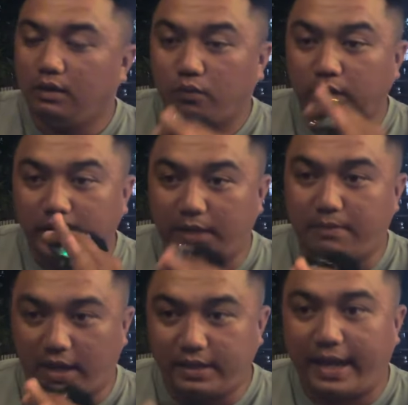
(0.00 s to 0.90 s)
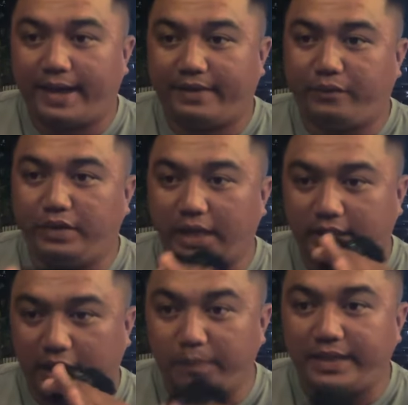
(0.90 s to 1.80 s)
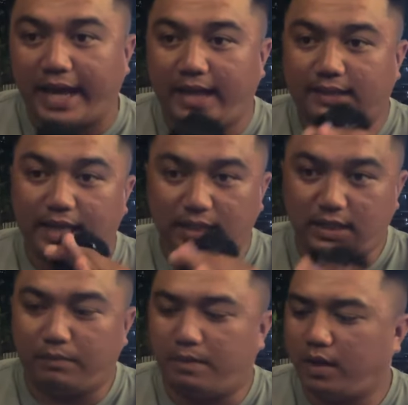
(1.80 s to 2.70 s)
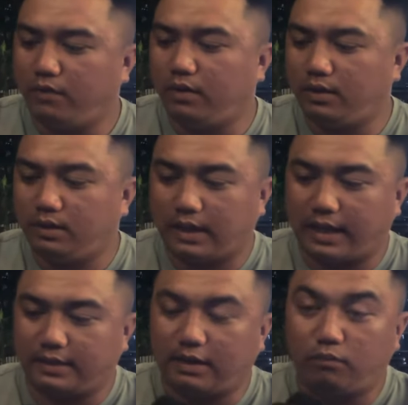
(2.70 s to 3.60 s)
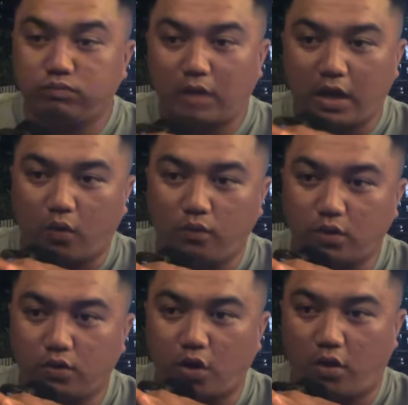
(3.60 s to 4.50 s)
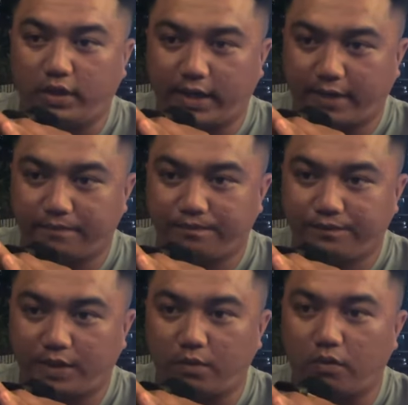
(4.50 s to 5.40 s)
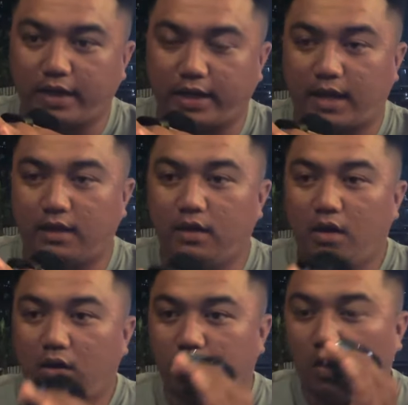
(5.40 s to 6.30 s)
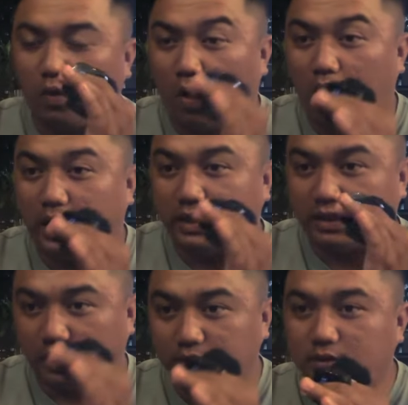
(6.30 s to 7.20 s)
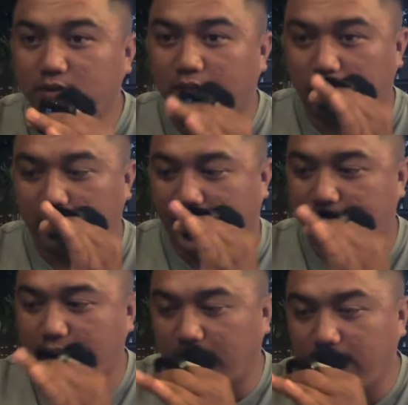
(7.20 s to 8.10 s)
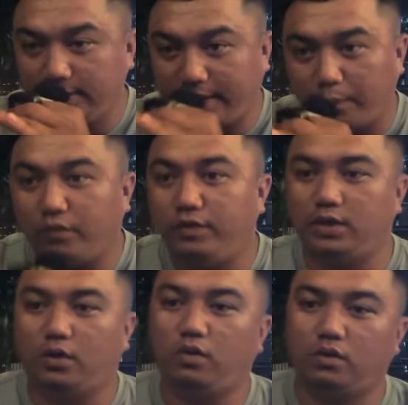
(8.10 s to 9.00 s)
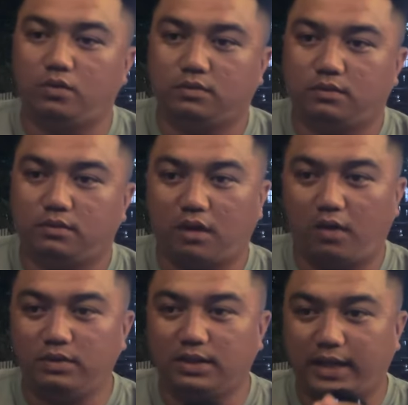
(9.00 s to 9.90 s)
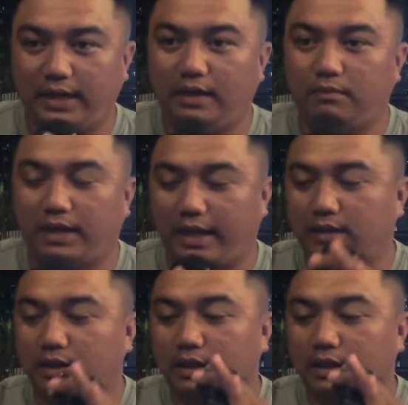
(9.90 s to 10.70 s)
quý vị mở ra quý vị kiểm tra test dùm em hiếu á, là trong cái hũ nhỏ nhỏ này nè trong hũ này nè nó có cái chữ Nhật Bản in trong cái viên thuốc luôn đó quý vị thấy không là